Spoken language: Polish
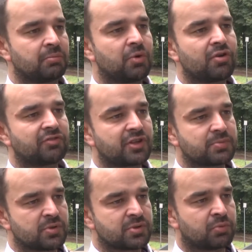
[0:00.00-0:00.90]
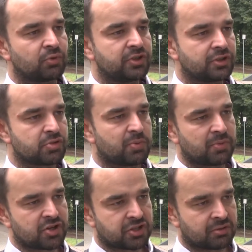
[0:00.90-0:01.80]
mogą w ten sposób uniknąć po
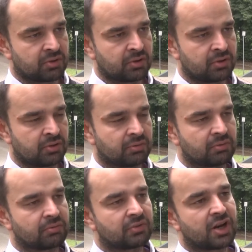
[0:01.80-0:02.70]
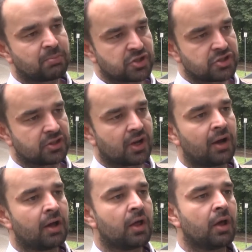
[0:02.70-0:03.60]
pierwsze
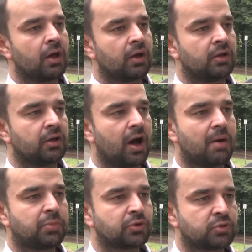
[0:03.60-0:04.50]
drapieżnika, a po